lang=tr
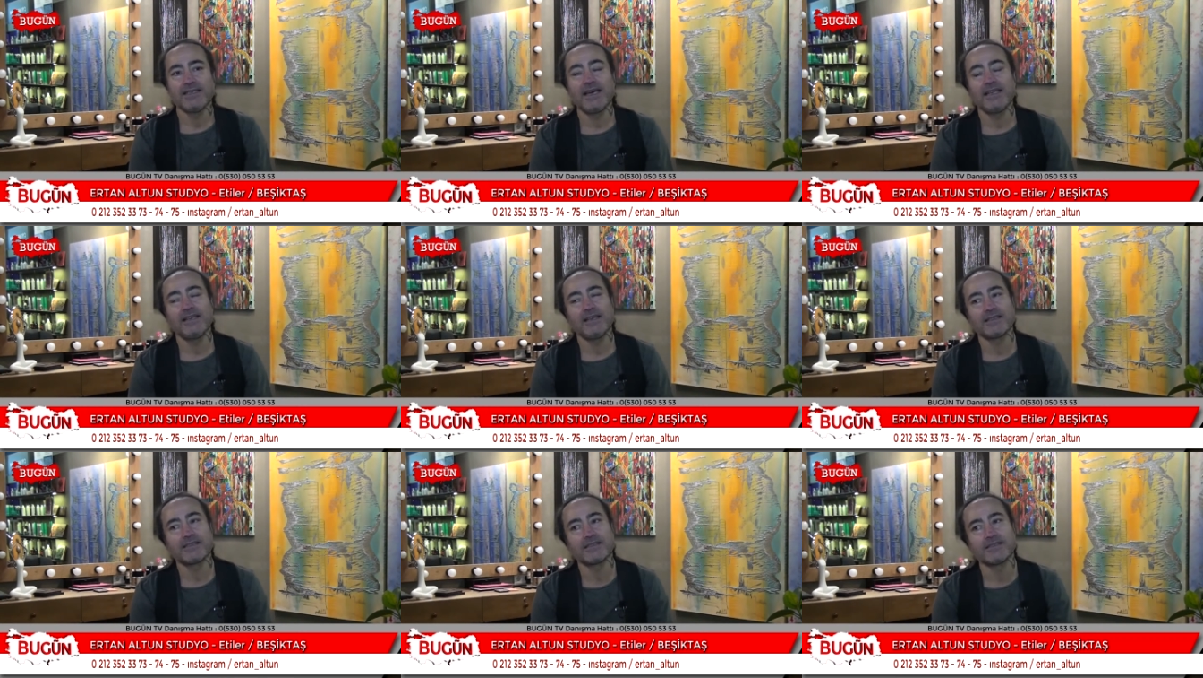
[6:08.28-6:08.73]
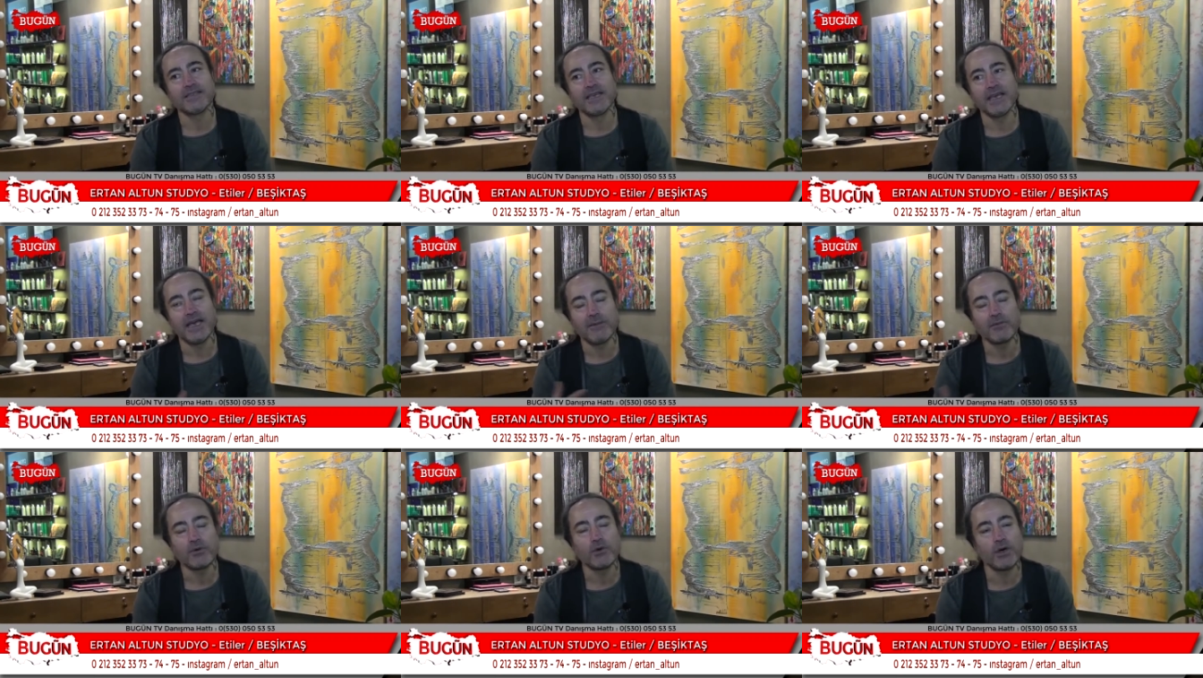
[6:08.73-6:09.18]
Yani aslında
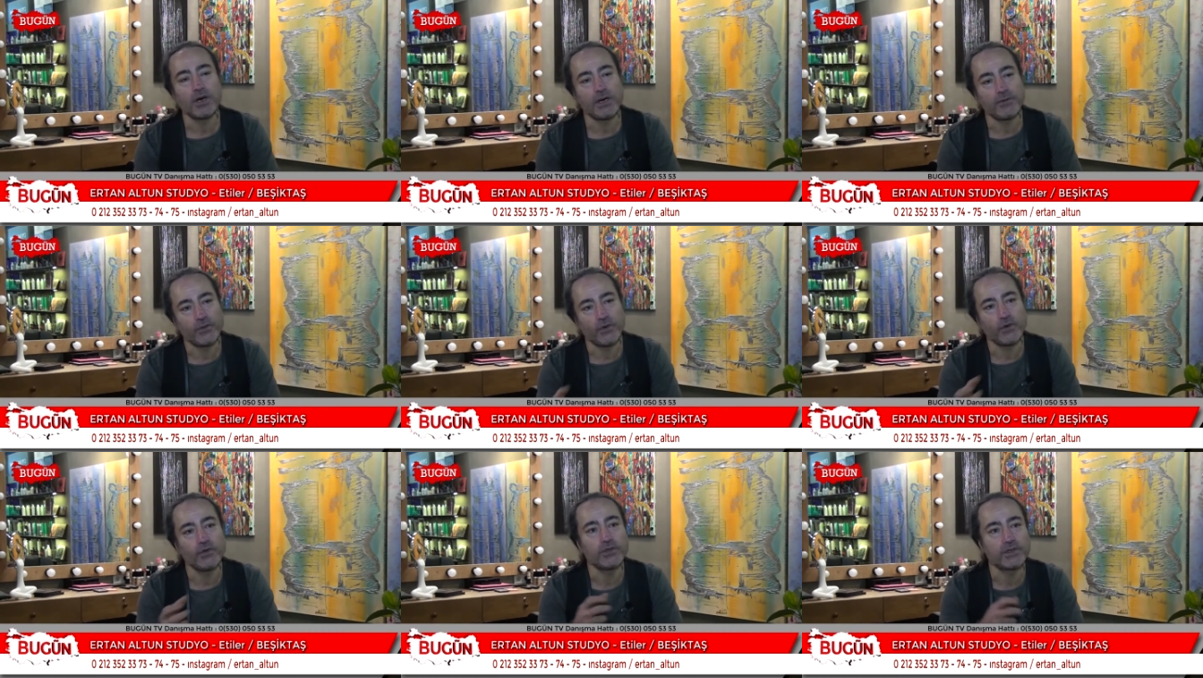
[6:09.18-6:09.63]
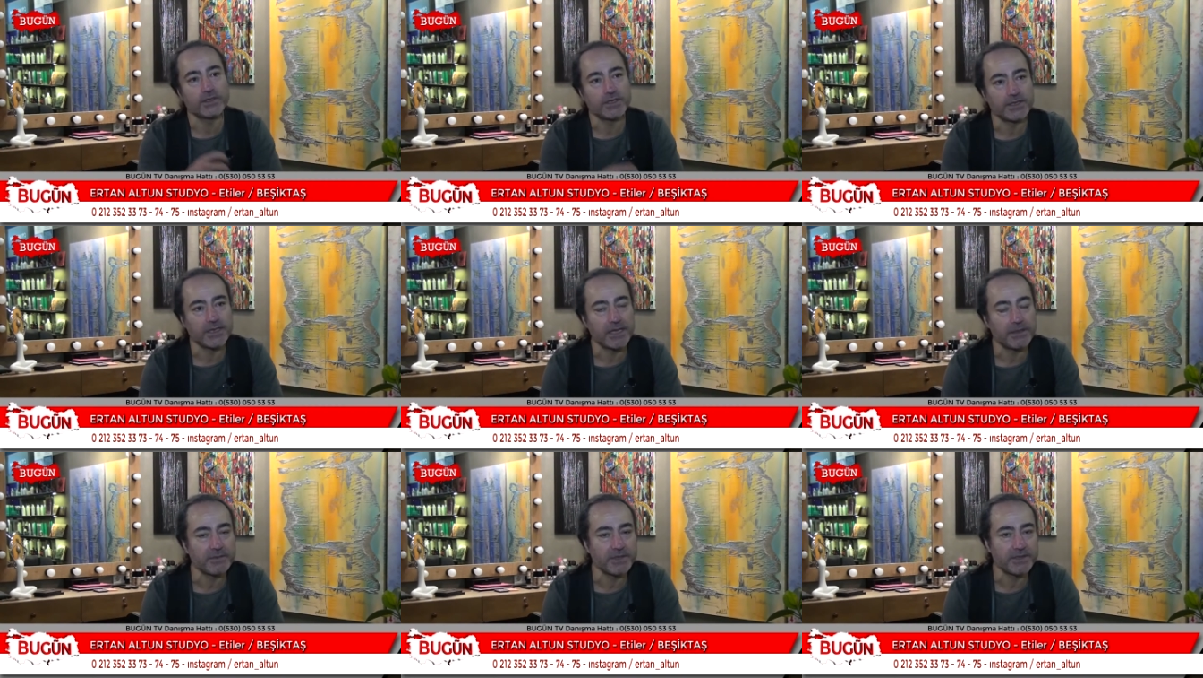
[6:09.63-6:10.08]
hem
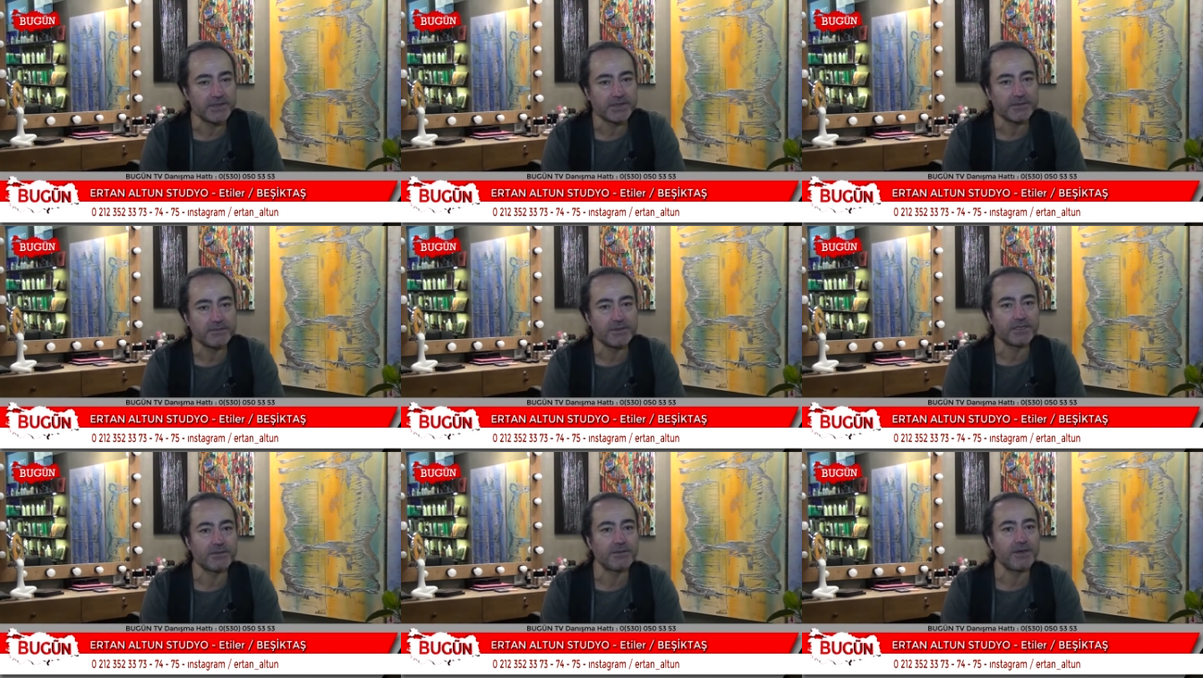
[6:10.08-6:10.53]
kuaförlükte de hem resimde